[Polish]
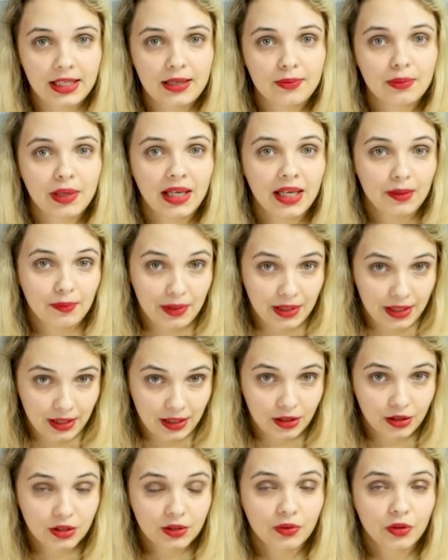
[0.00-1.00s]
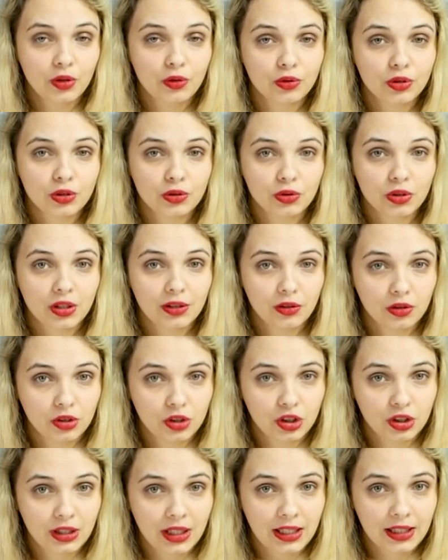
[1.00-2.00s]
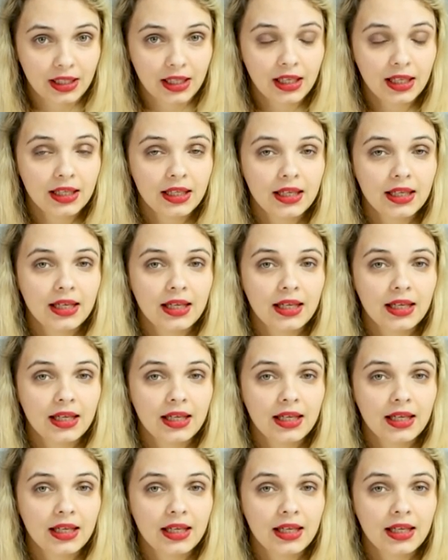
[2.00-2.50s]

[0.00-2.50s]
I Maja ma swoją książkę do czytania,